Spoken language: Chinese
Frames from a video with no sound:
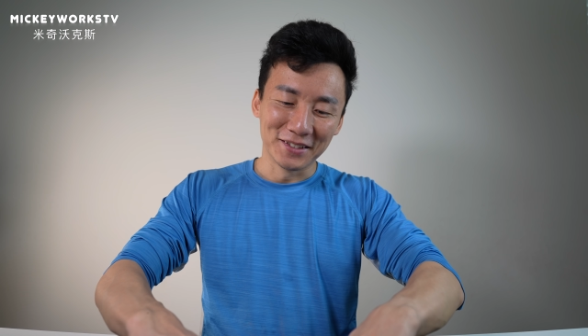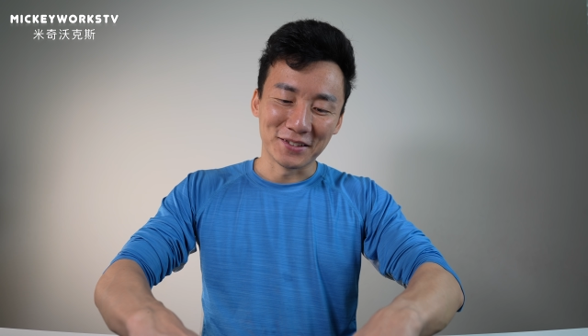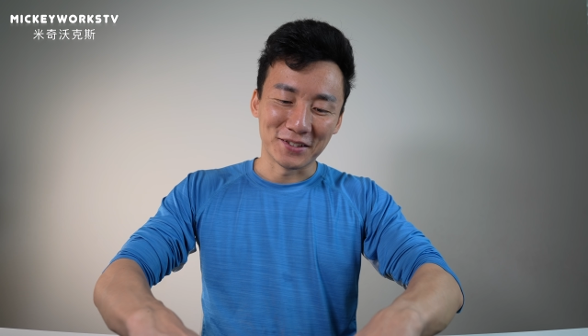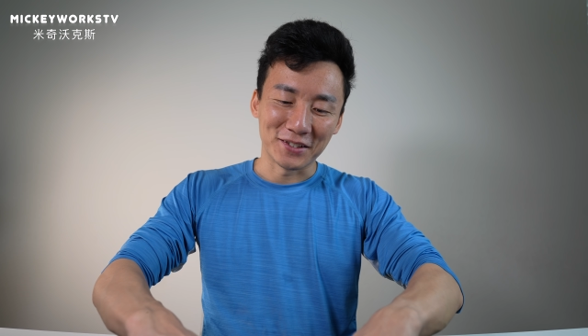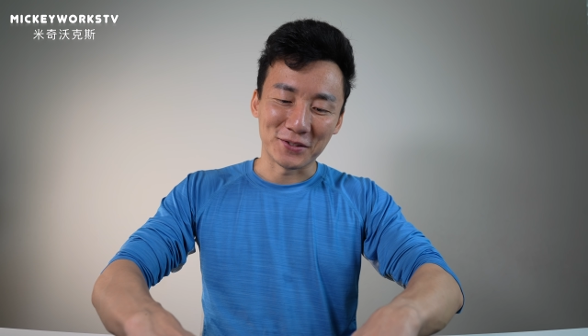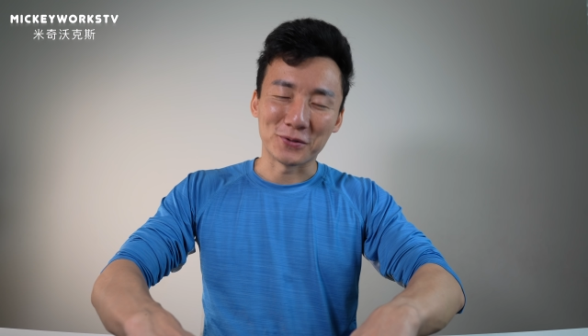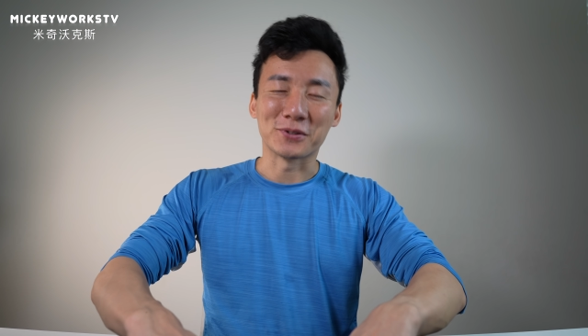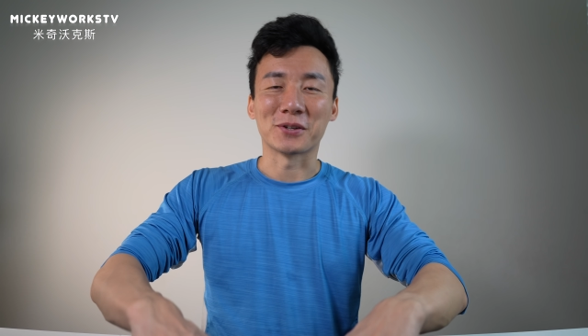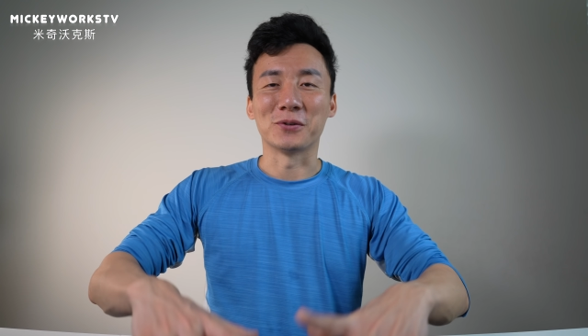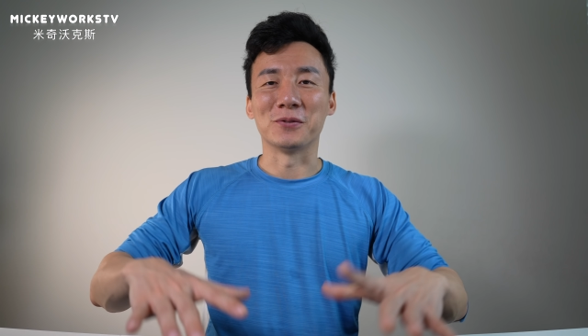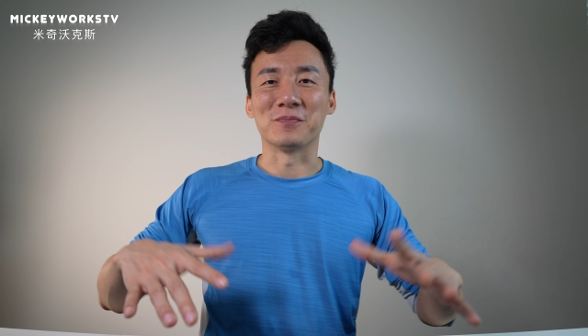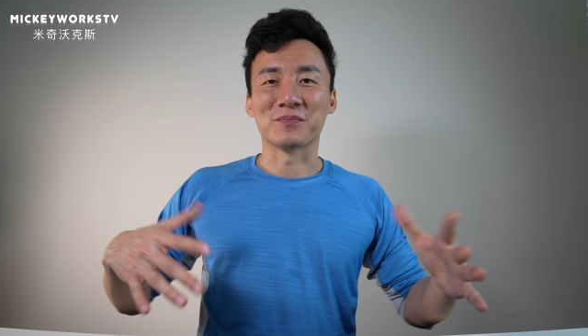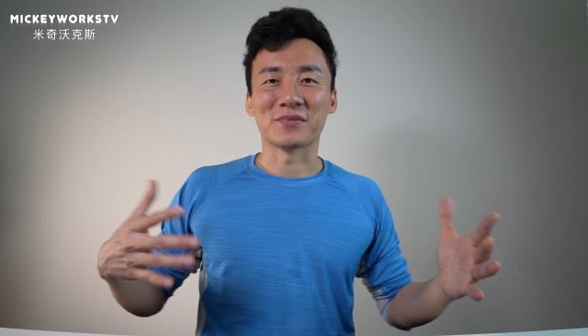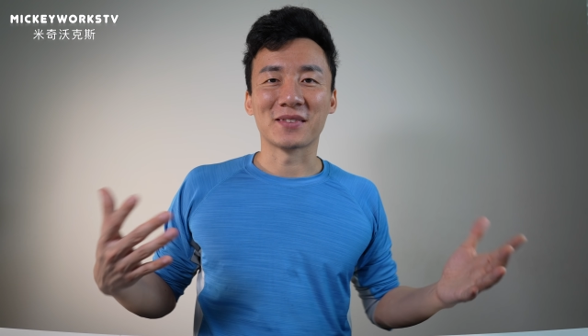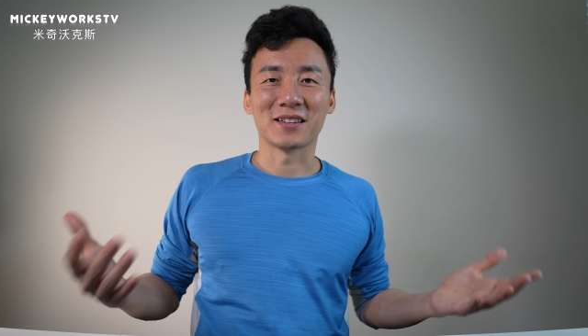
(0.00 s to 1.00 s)
其实就这
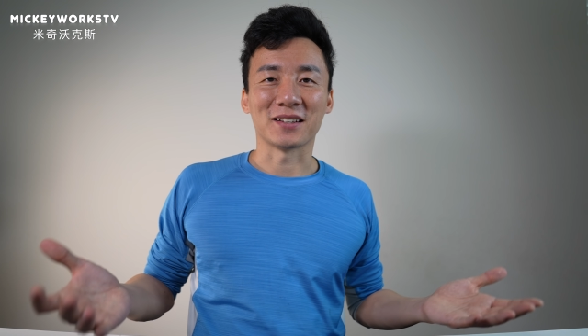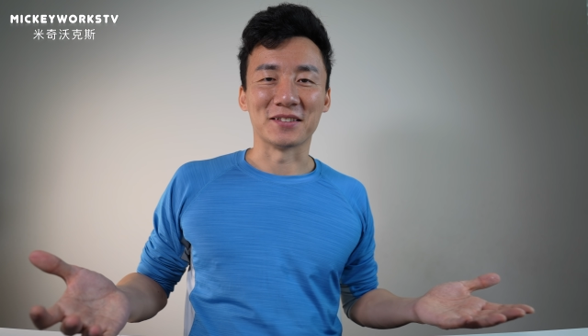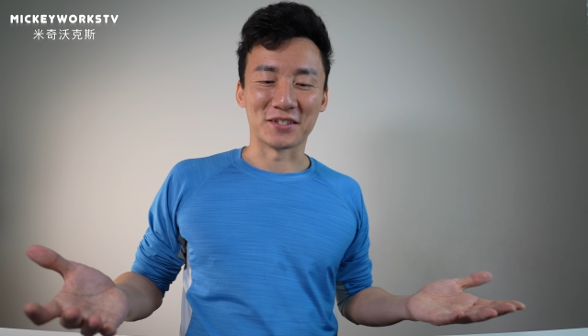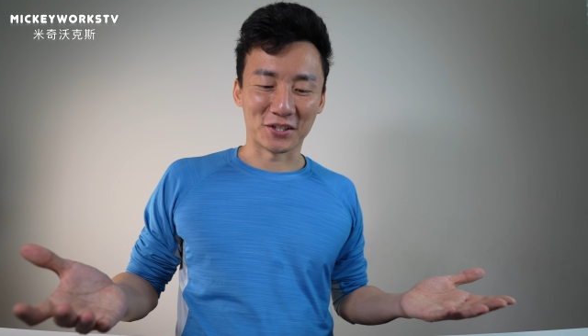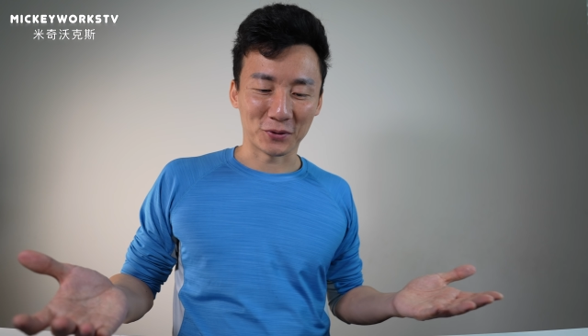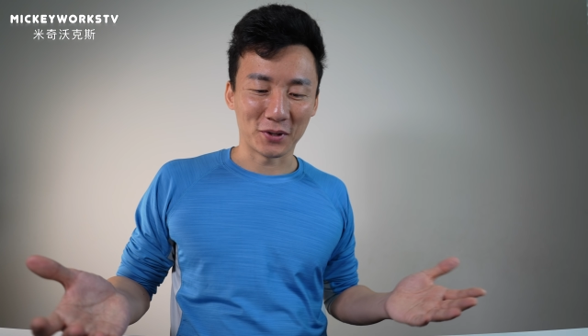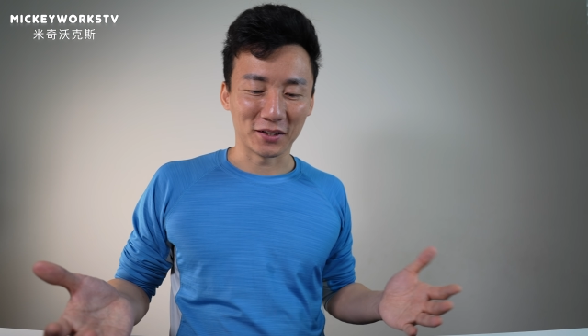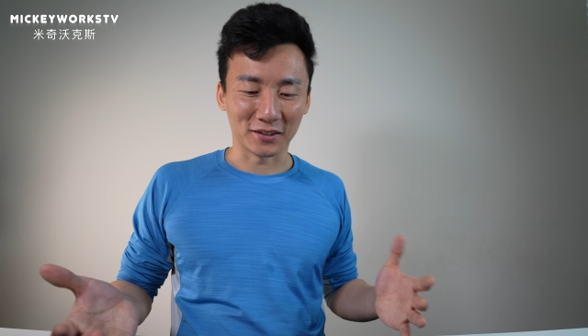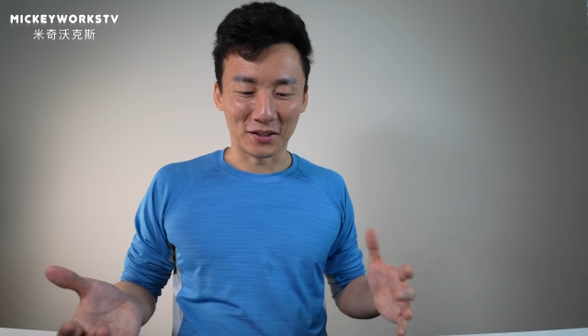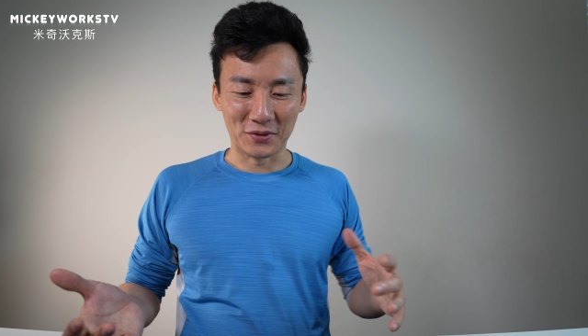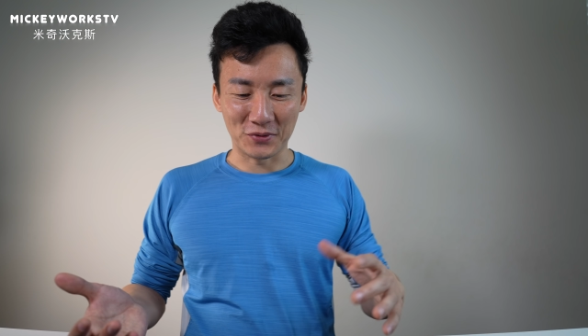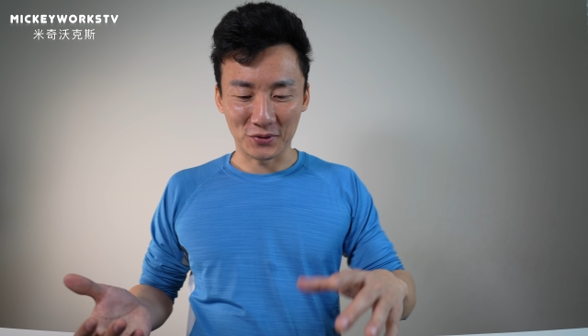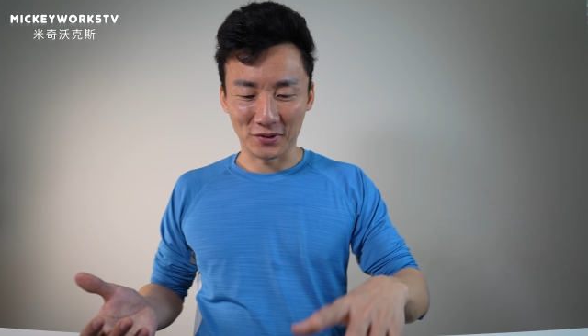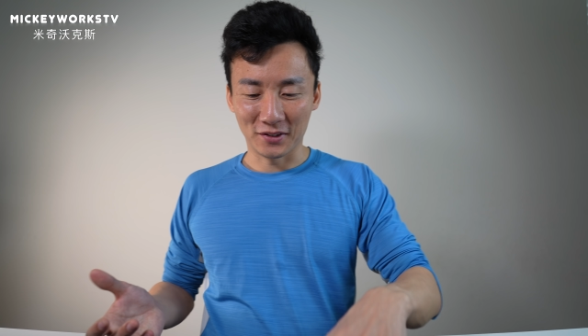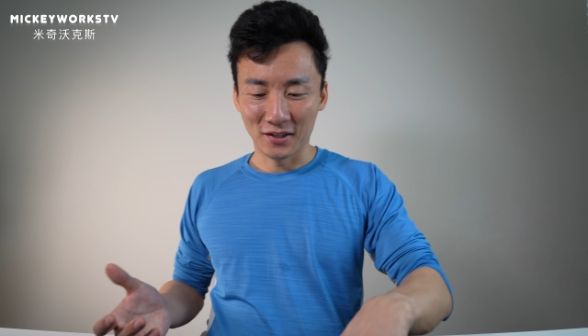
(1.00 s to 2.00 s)
种很奇怪的感
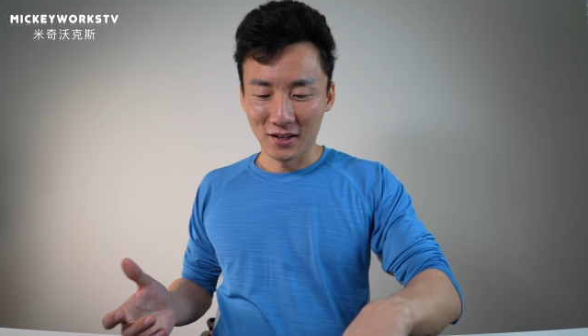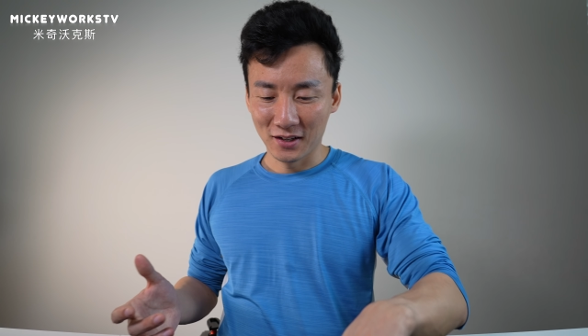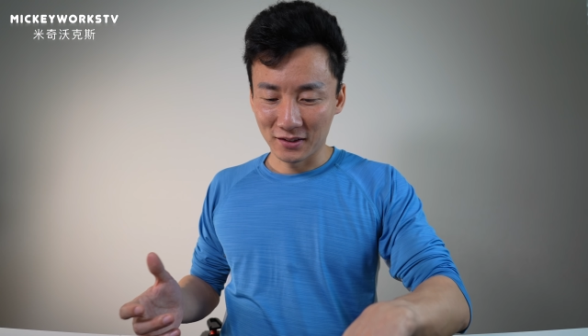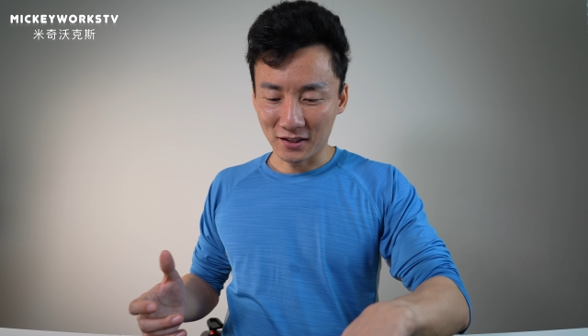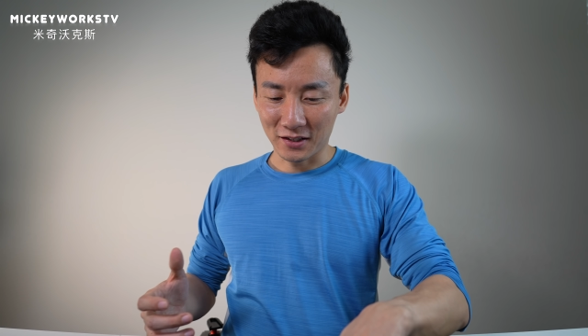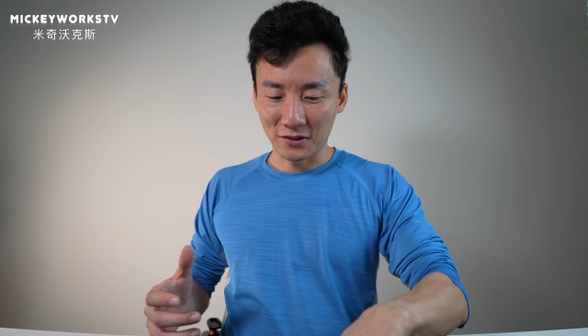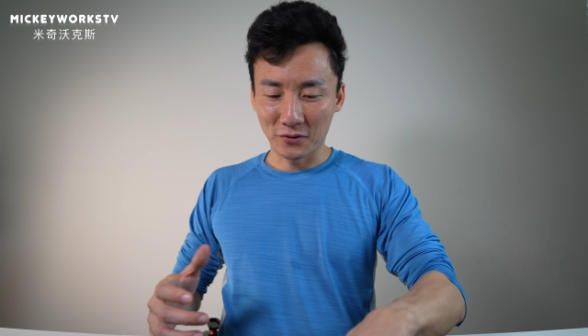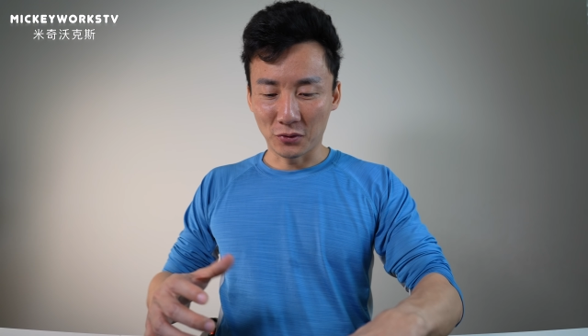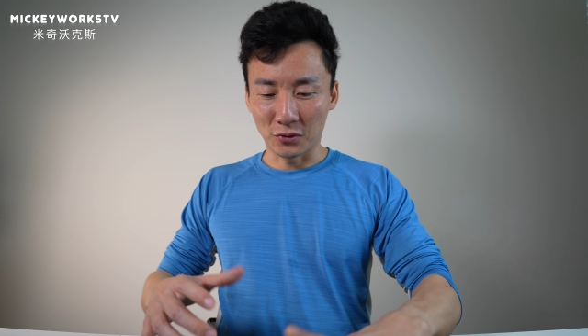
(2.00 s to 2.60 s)
觉。那因为